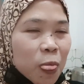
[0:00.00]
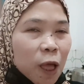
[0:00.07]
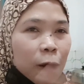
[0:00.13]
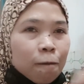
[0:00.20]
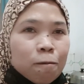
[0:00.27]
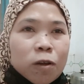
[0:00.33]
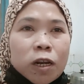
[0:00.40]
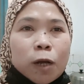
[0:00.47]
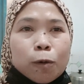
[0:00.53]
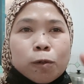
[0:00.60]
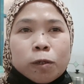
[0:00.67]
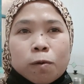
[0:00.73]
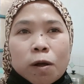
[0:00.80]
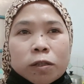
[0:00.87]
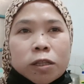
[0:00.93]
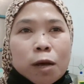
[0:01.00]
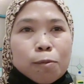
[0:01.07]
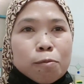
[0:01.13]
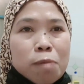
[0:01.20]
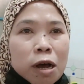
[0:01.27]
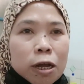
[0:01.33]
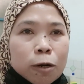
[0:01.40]
nenekku di ruang tamu
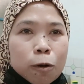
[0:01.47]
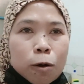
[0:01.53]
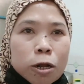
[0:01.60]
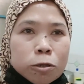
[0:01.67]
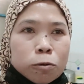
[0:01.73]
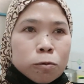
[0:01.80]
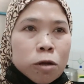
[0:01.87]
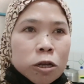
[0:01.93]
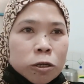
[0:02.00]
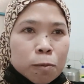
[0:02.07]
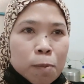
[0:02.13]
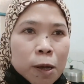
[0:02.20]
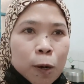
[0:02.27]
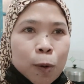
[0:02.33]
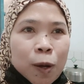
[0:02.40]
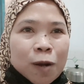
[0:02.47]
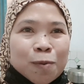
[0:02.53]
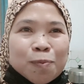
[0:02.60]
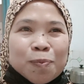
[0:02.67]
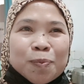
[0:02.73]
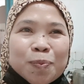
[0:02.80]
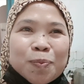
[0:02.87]
makan kolak juga separuhan
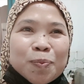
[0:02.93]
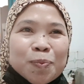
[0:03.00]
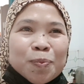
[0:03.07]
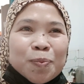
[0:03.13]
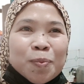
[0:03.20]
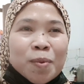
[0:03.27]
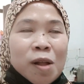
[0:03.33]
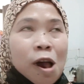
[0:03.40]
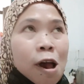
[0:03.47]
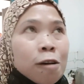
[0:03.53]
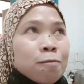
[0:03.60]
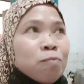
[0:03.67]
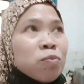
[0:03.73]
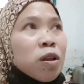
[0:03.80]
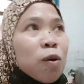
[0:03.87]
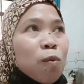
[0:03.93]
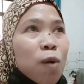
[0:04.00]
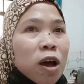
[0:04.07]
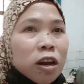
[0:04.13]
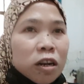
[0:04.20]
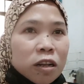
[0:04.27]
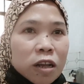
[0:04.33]

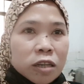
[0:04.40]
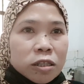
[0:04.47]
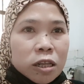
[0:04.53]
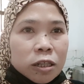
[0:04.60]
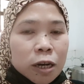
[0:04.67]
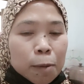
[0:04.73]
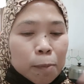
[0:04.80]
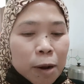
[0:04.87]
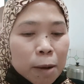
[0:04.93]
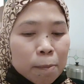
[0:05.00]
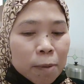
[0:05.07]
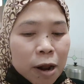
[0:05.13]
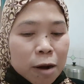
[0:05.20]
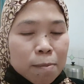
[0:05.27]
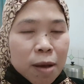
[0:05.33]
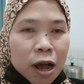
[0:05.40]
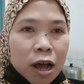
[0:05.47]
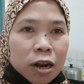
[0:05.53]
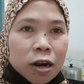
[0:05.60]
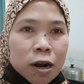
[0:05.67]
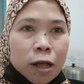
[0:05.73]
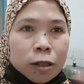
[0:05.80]
warga jadi ini pelan-pelan makannya
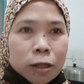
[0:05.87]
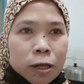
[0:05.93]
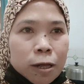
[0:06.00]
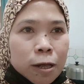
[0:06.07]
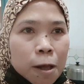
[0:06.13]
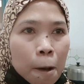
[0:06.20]
nanti